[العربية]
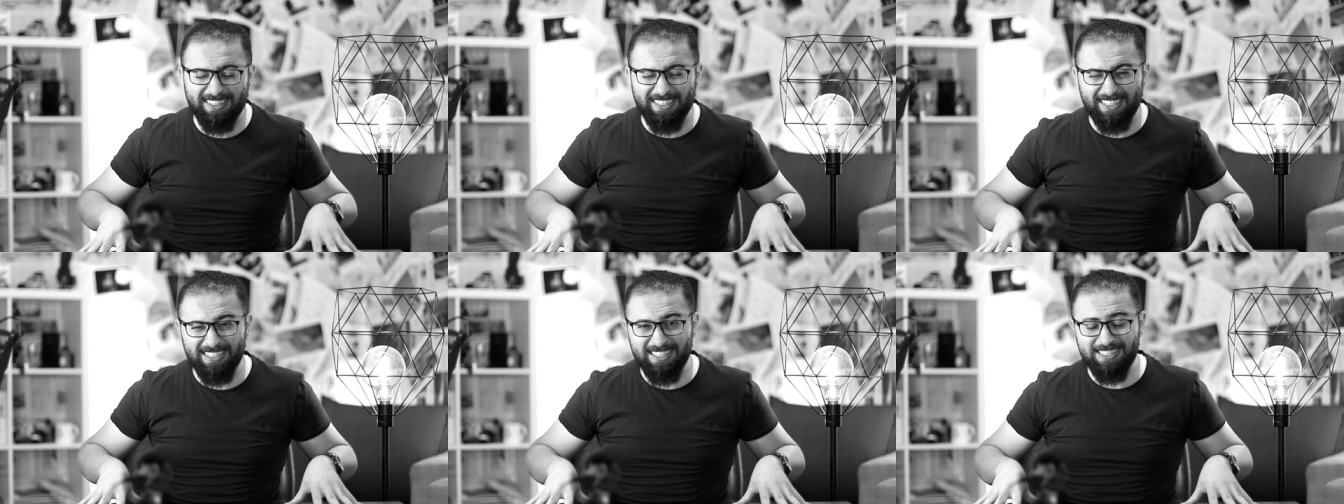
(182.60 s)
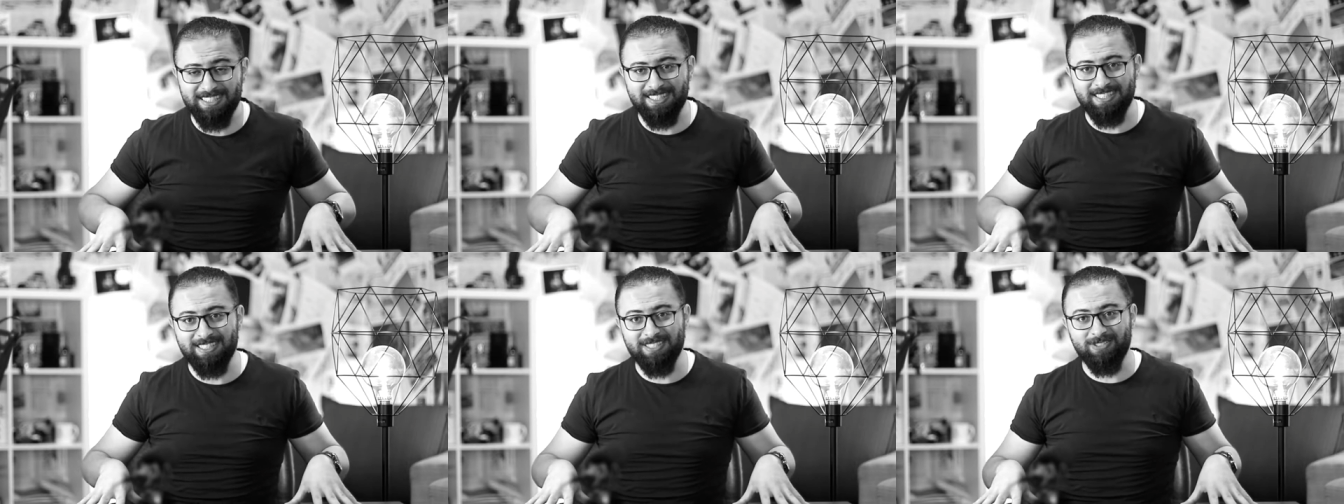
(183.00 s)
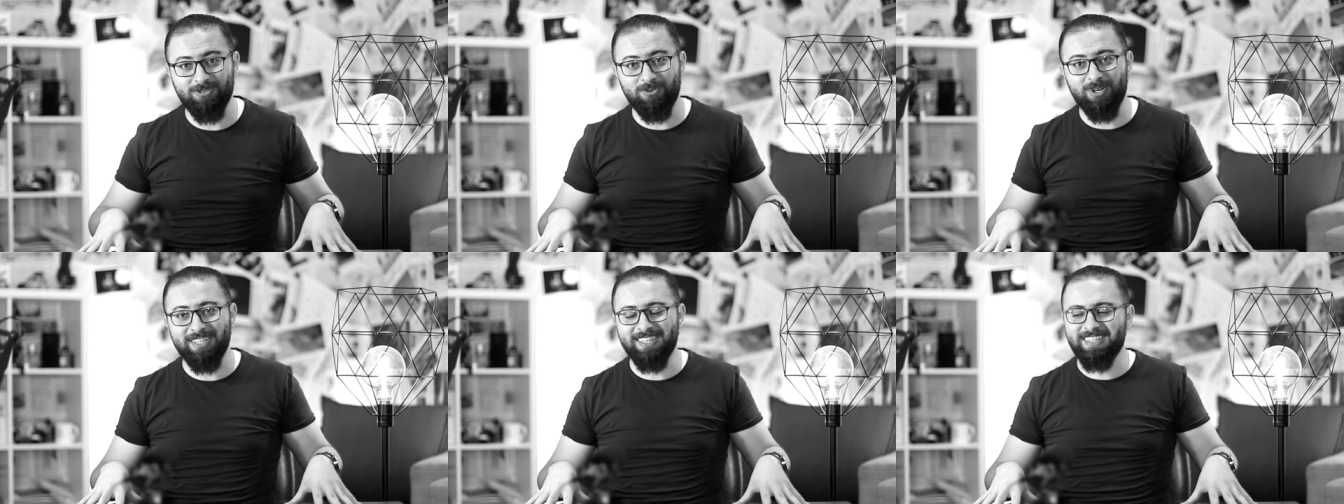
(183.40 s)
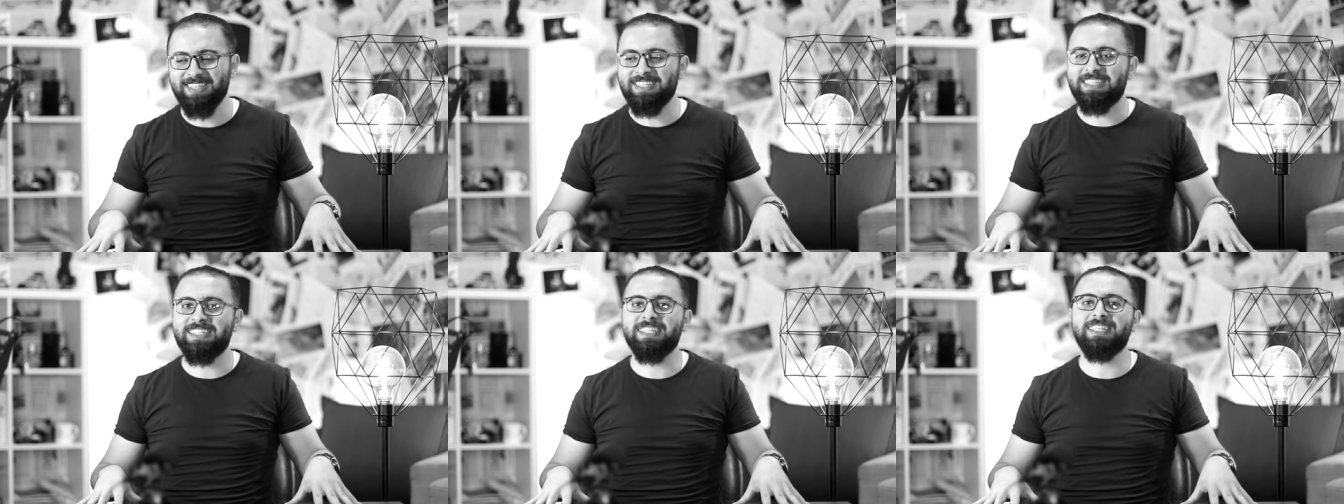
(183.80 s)
والتس
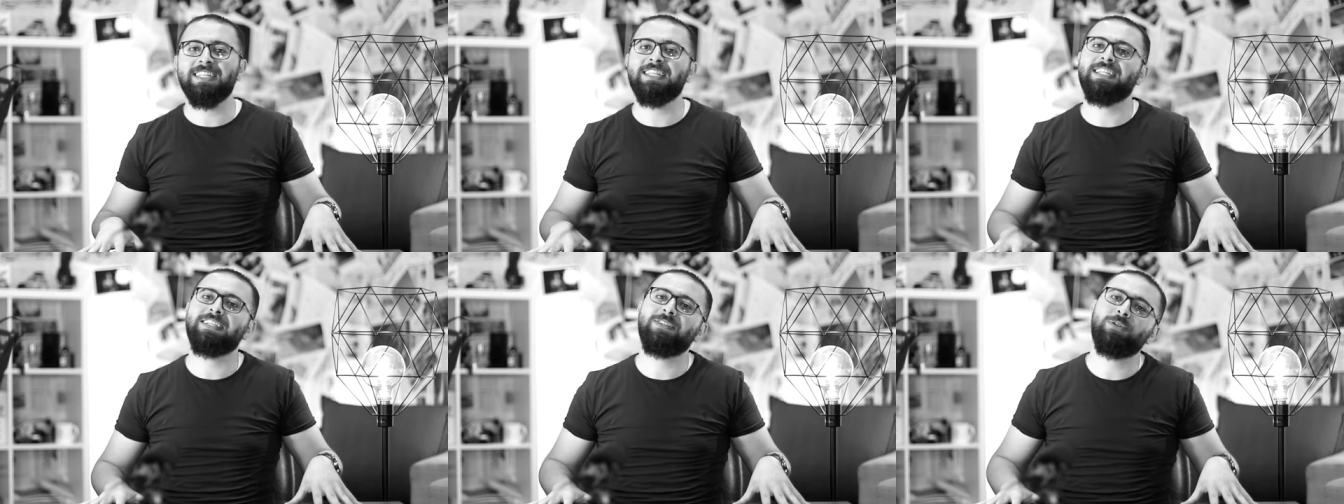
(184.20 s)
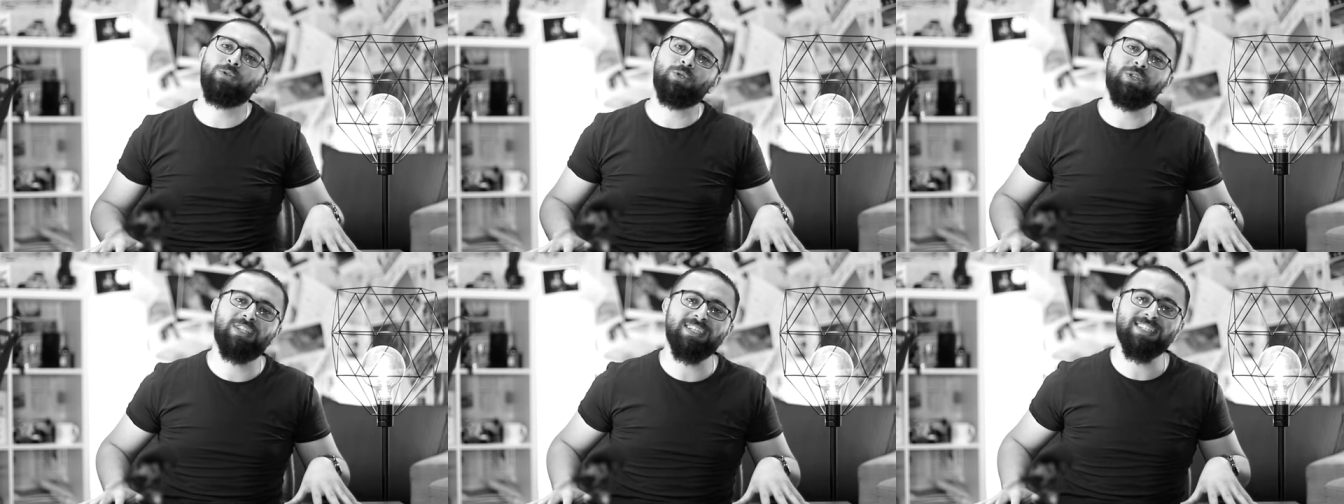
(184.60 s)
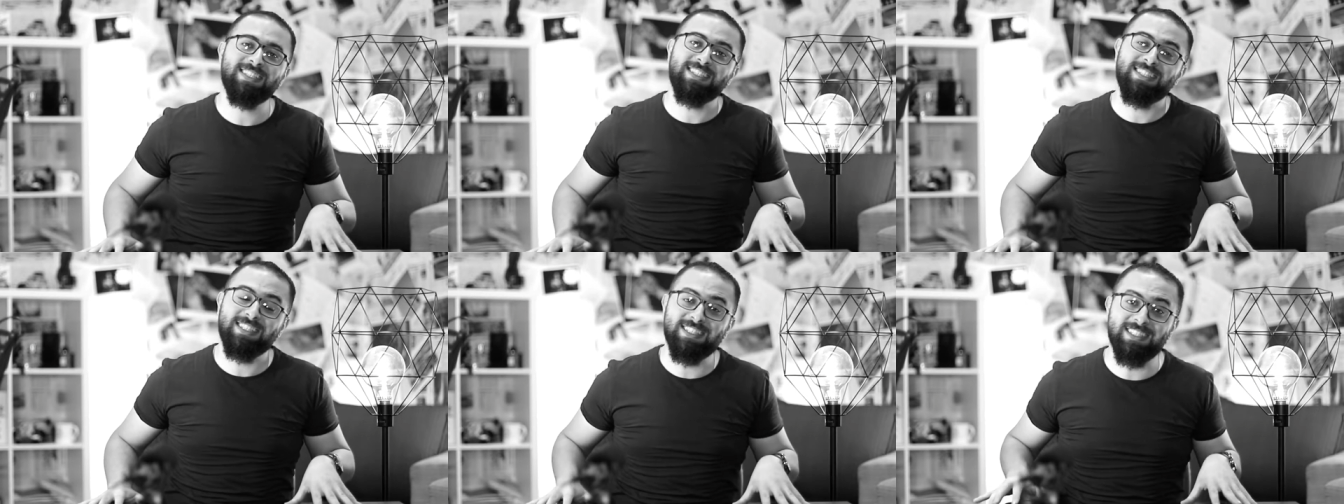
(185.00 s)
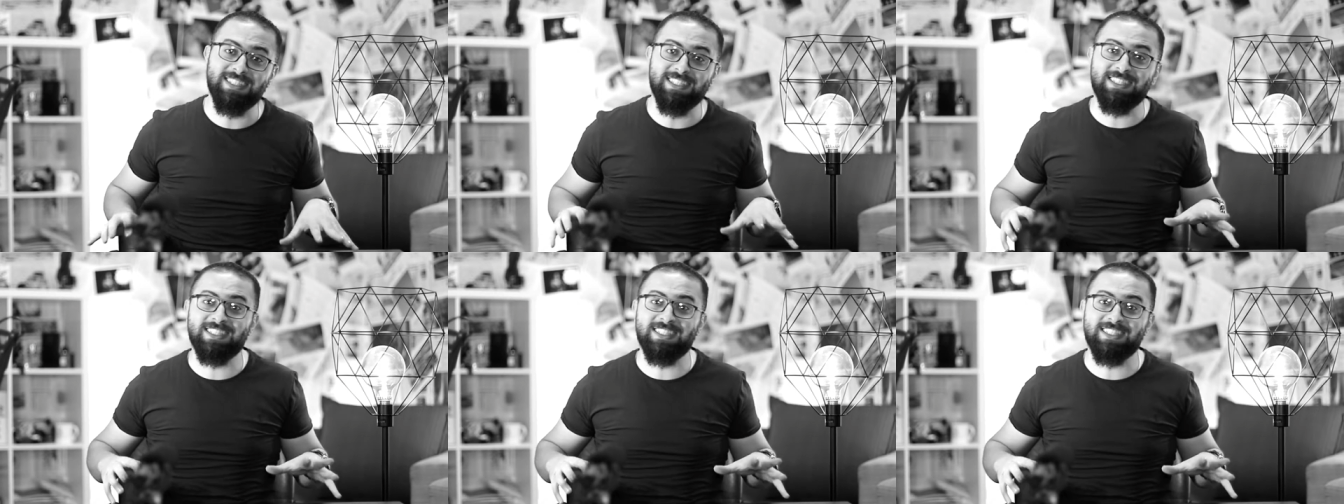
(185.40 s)
والتس